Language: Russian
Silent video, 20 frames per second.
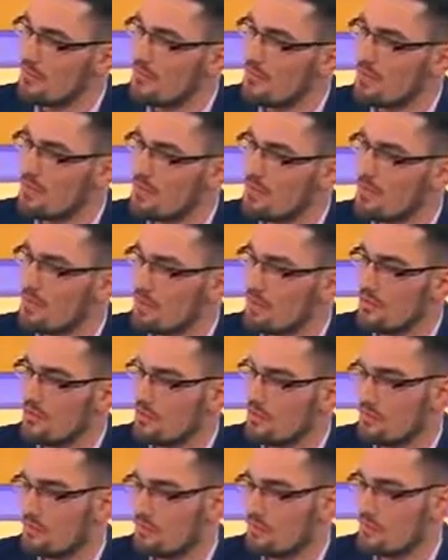и
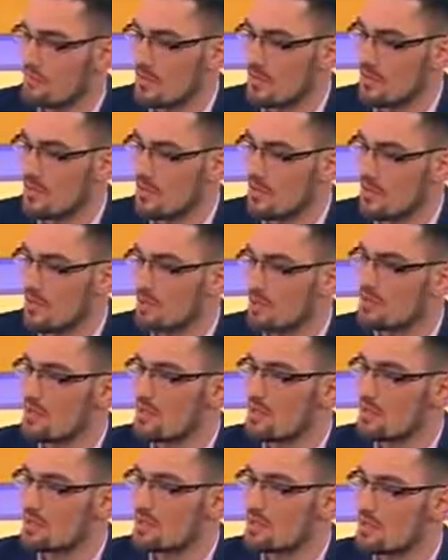не
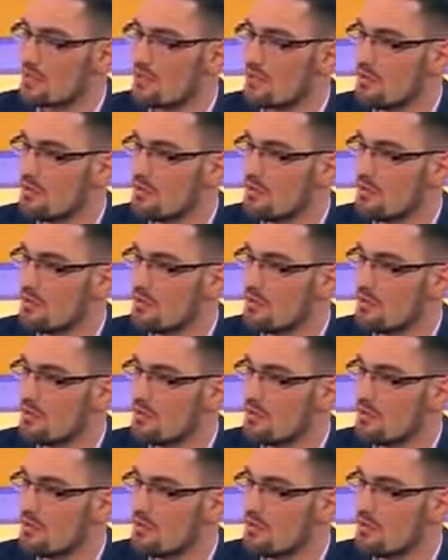останутся ли